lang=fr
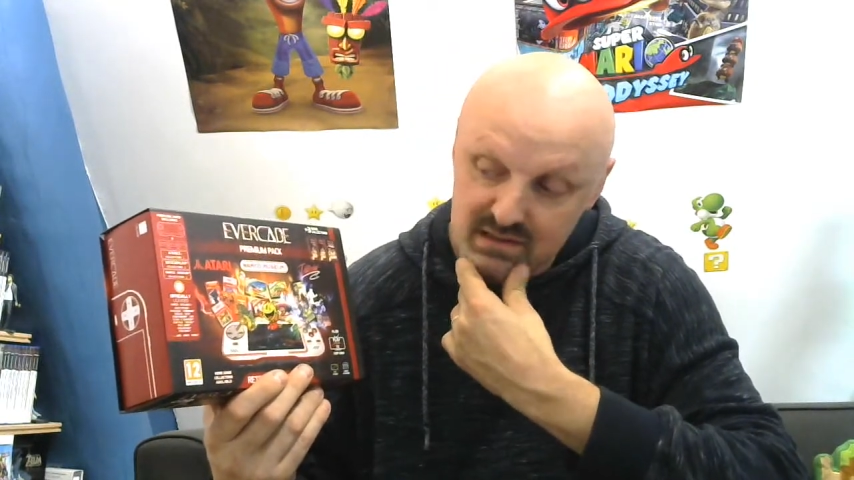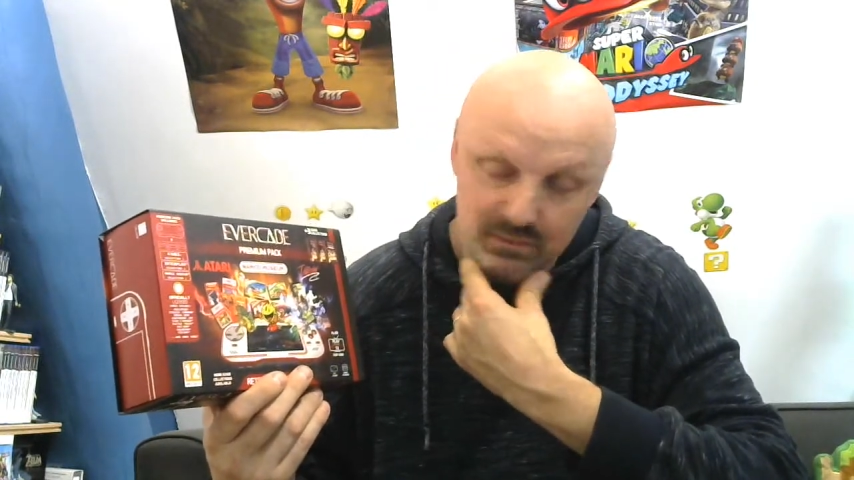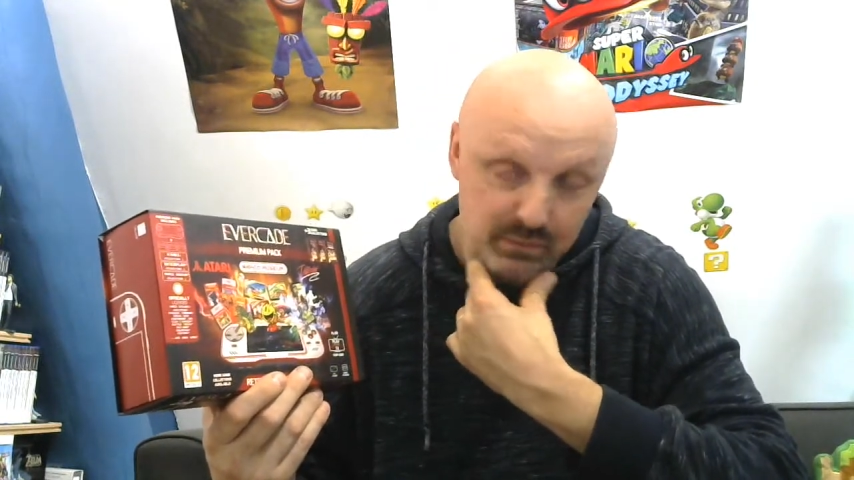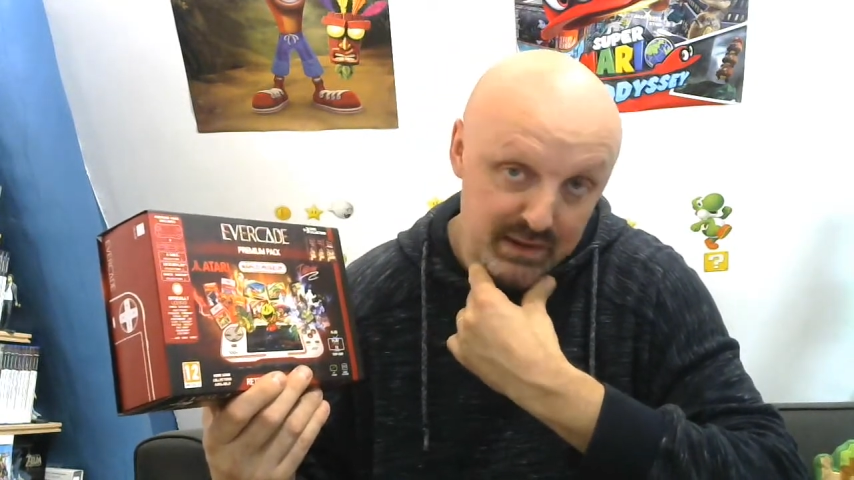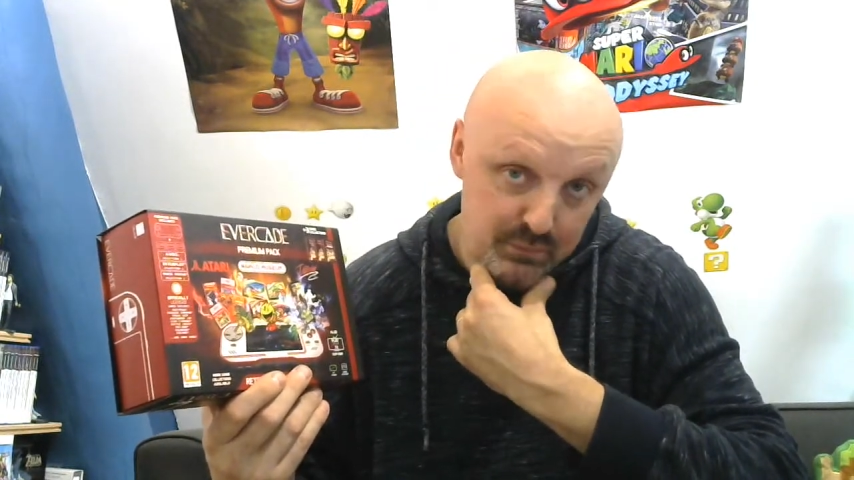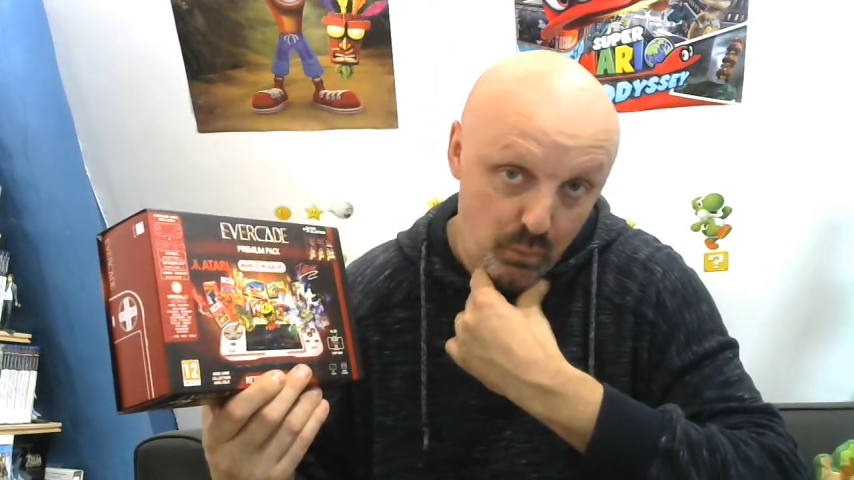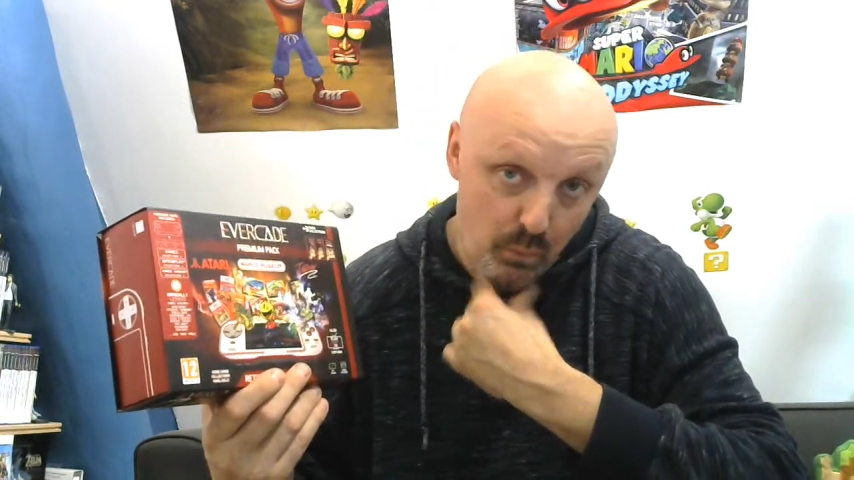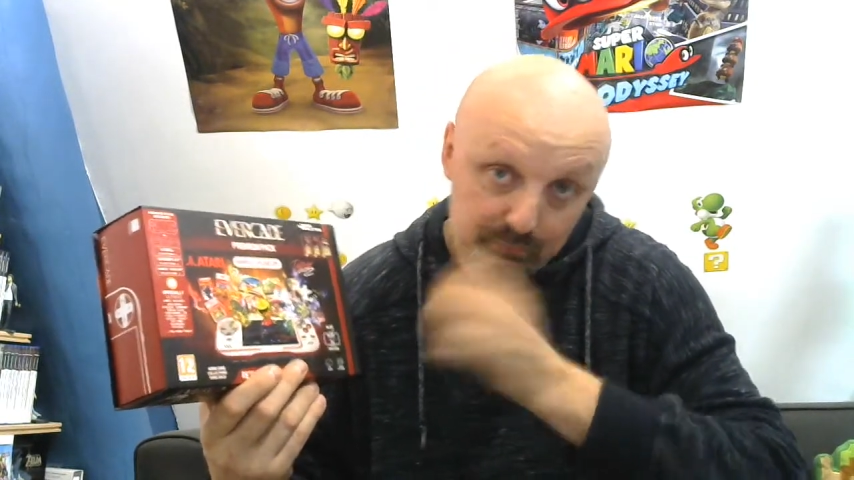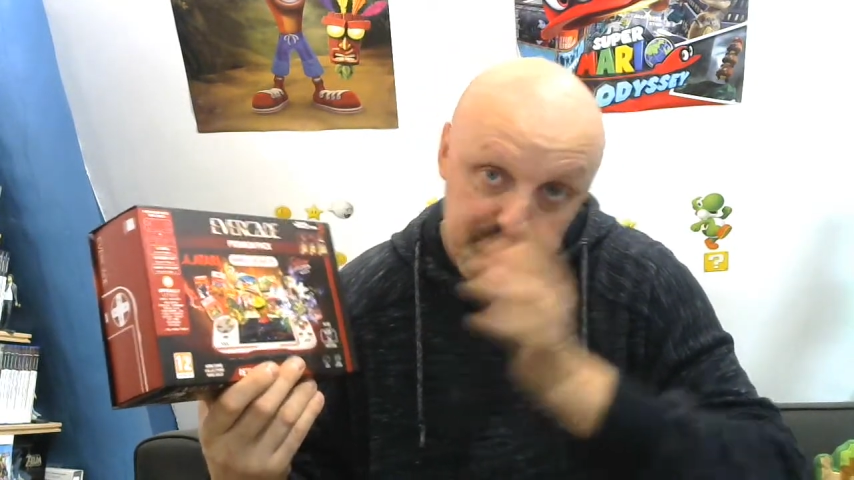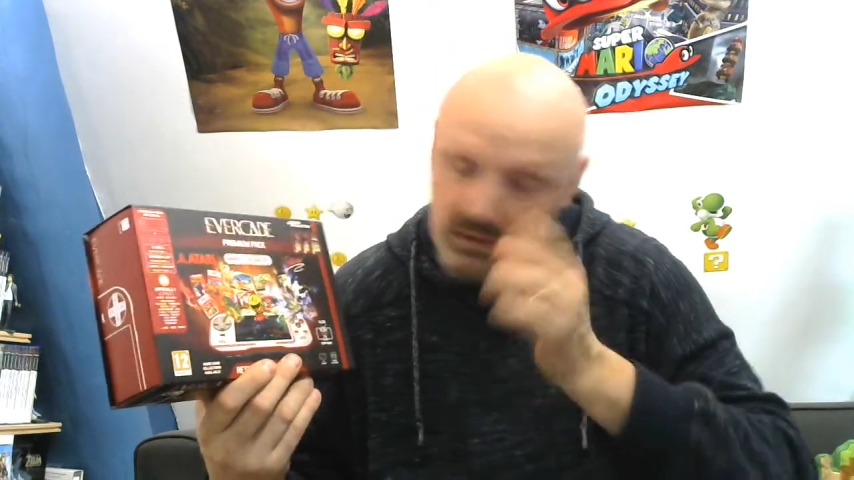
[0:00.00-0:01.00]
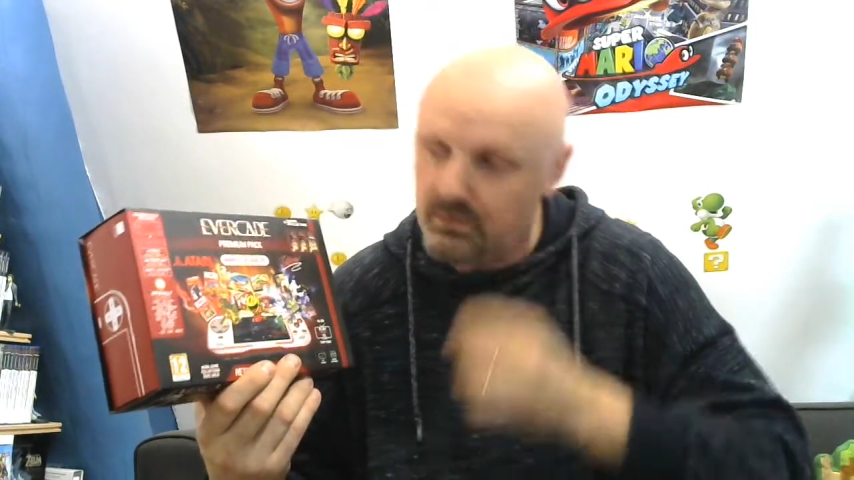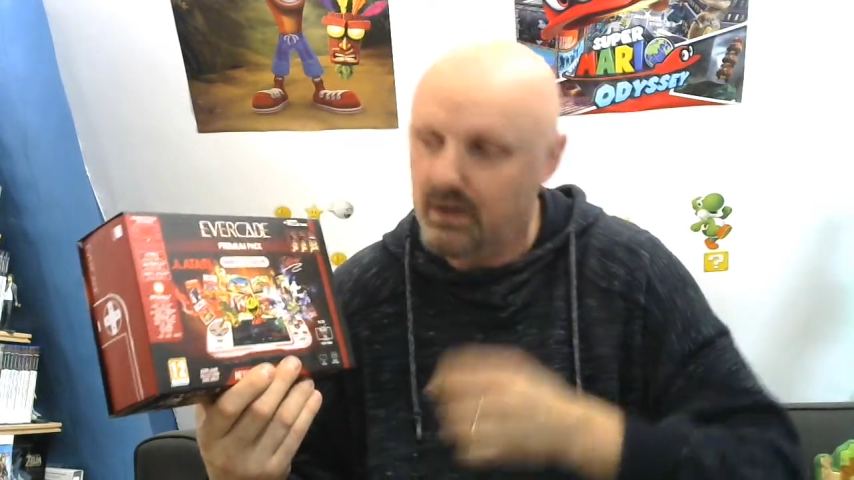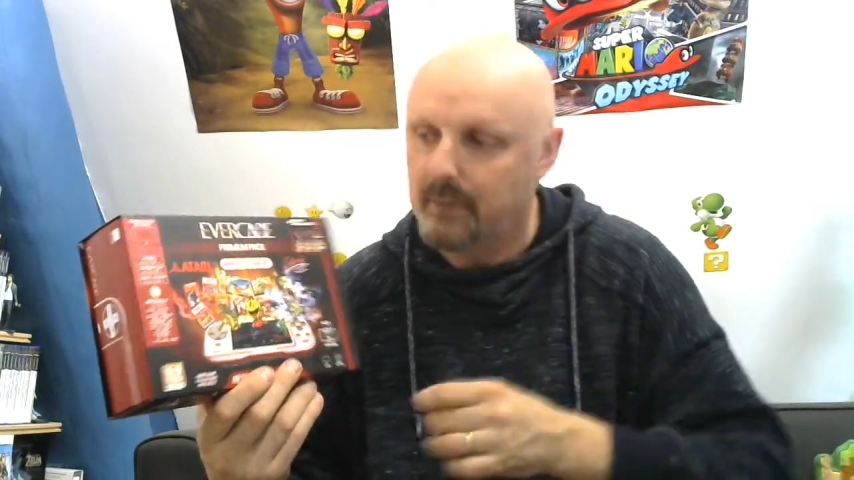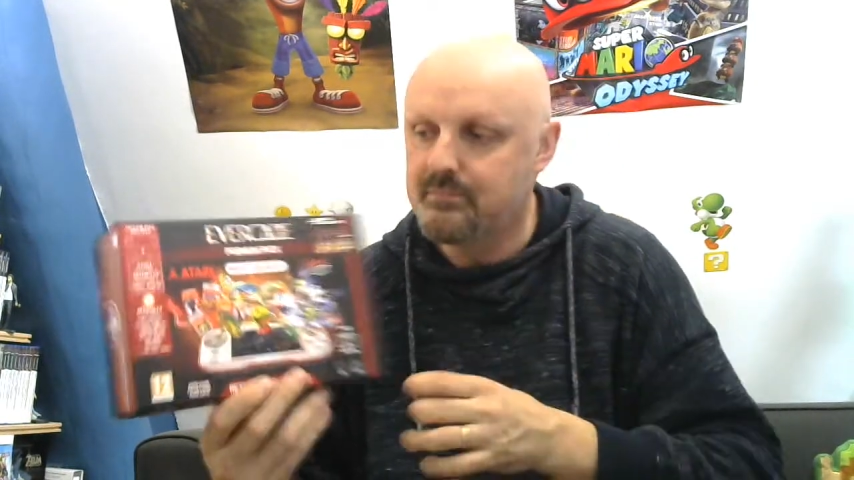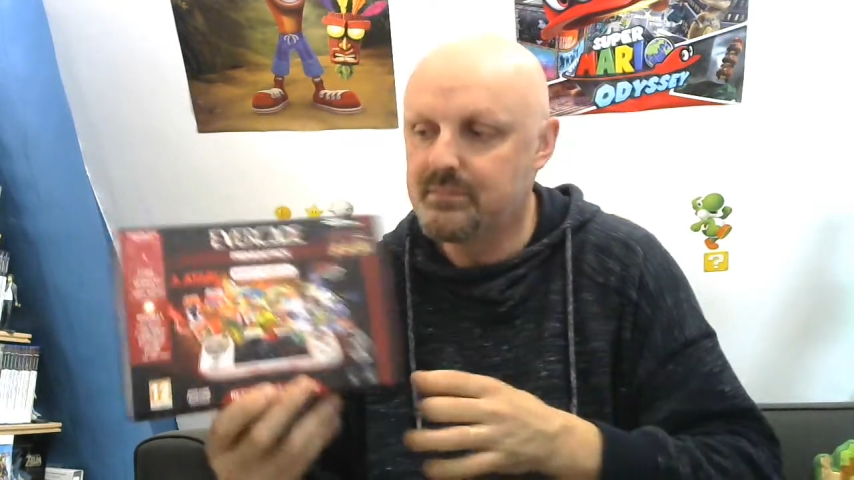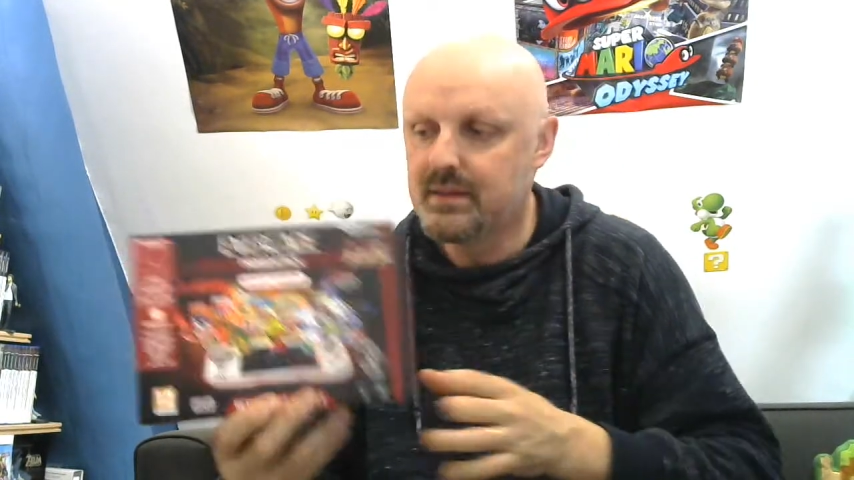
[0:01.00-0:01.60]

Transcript: 115 euros. Voilà.